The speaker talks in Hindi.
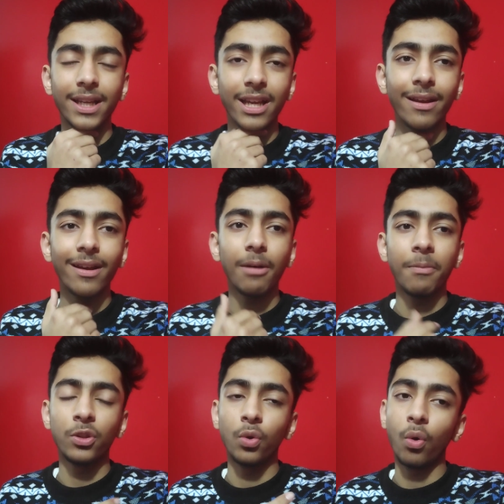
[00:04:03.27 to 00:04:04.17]
ठीक है अब
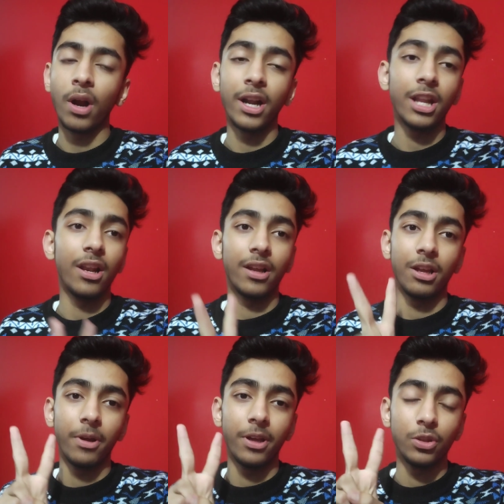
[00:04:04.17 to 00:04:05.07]
मैं दो घंटे
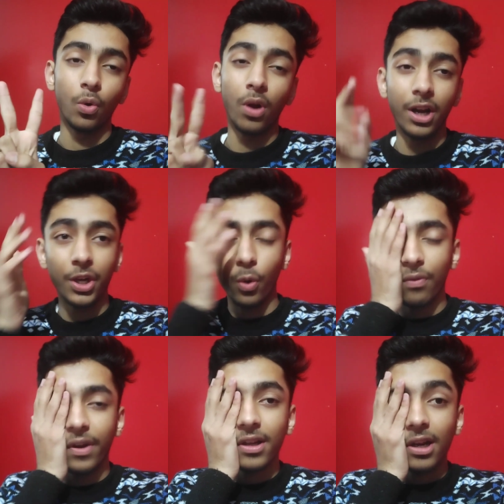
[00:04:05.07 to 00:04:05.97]
लगेंगे भाई दो घंटे
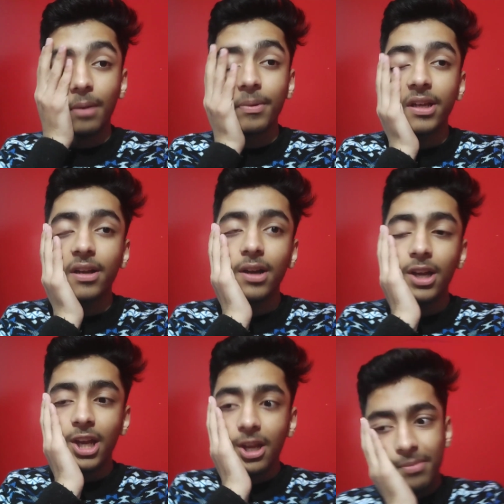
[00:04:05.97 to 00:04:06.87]
और वेट करना पड़ेगा
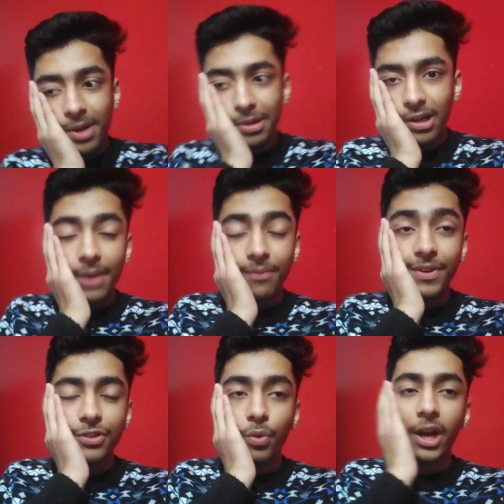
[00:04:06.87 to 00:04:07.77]
मेरा मतलब टाइम
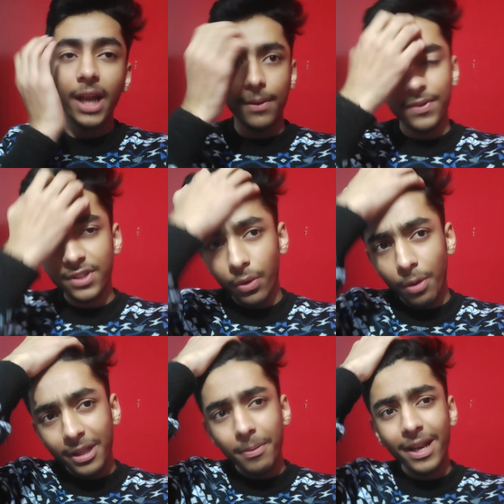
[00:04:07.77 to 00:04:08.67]
वेस्ट हो गया टाइम वेस्ट क्या हुआ
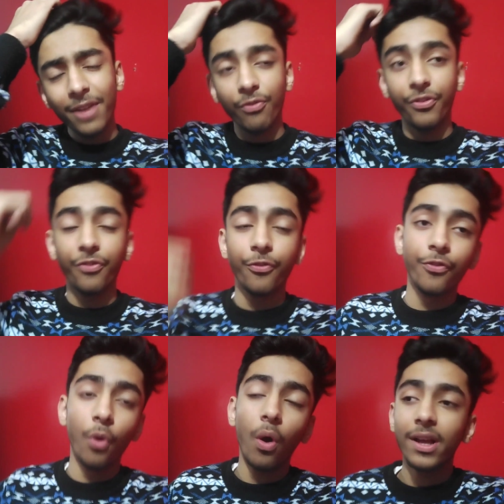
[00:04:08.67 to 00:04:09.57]
मतलब मैंने
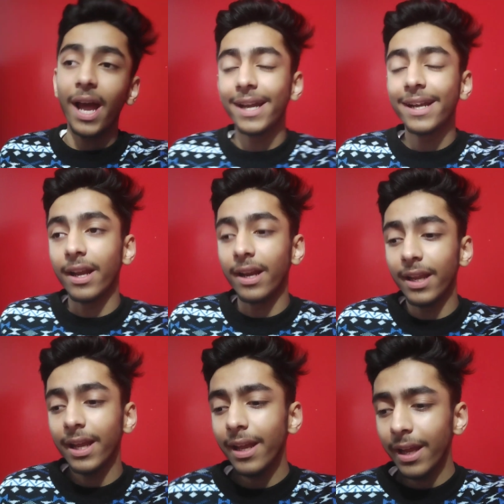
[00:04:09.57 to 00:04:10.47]
व्लॉग एडिट कर
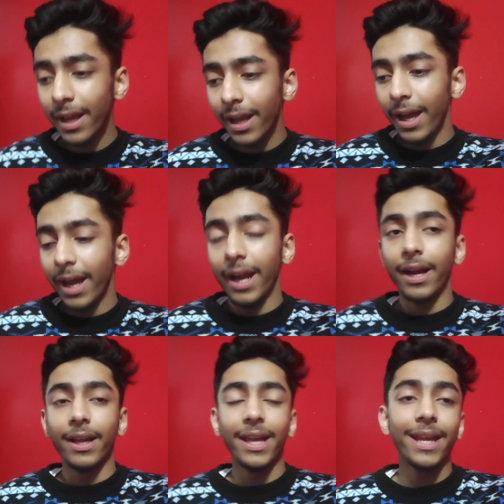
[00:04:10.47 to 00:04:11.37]
लिए
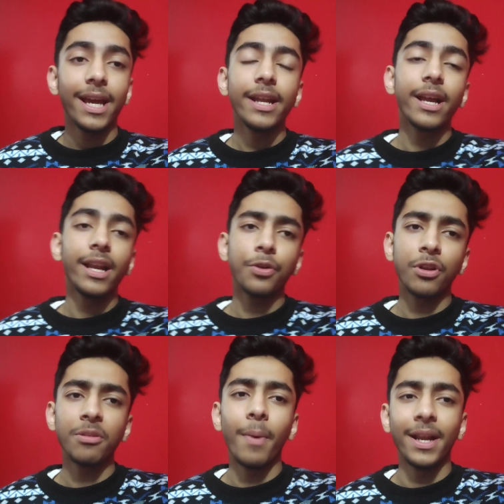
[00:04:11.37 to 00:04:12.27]
एंड एक एडिट कर लिया
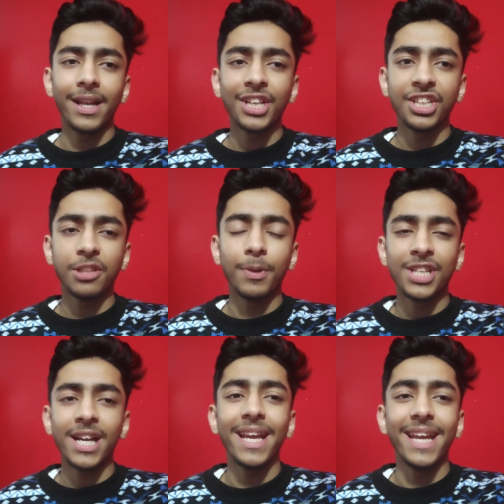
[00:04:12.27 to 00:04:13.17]
थोड़ा सा माइनर चेंजेस
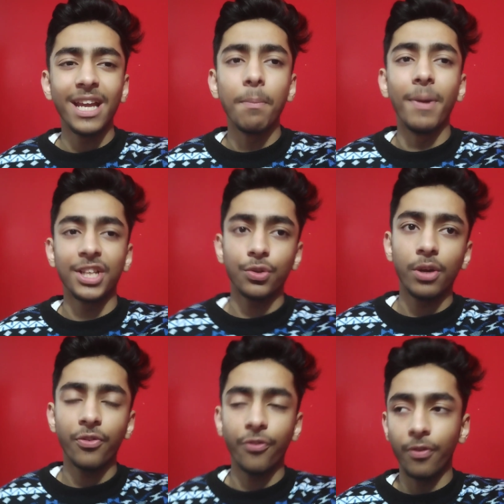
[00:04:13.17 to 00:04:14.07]
बचे एंड एक बचा हुआ
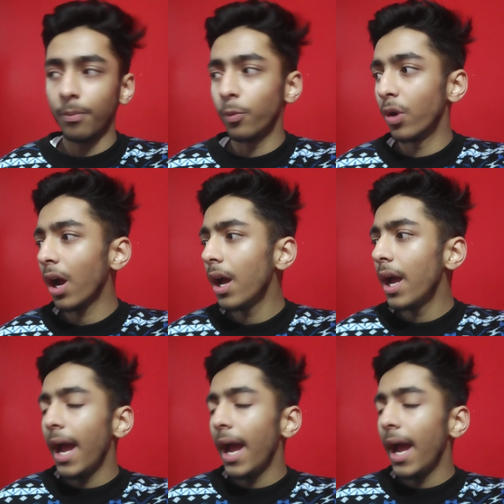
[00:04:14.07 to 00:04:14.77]
है पूरा